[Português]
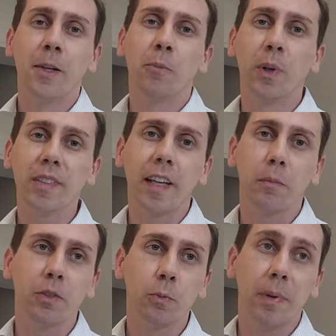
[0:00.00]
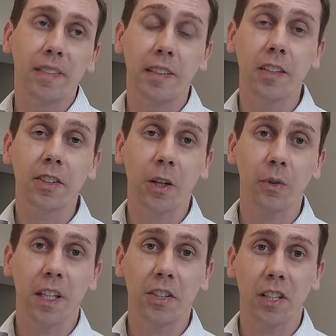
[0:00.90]
Pois é, mas o paciente quer um
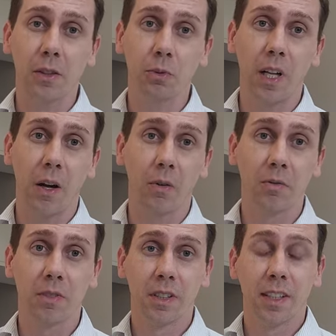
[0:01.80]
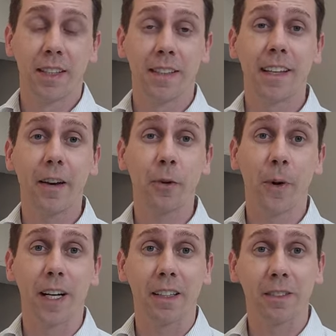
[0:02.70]
dente natural. E
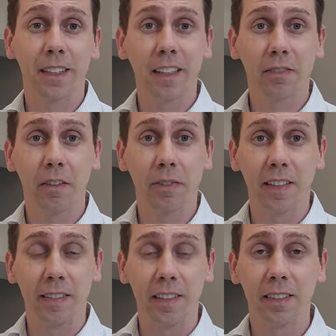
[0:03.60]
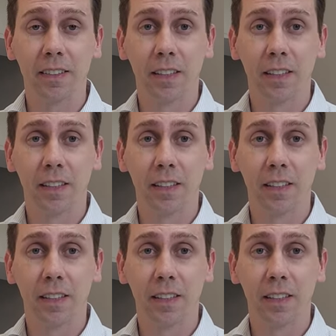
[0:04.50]
agora, o que, que você vai fazer?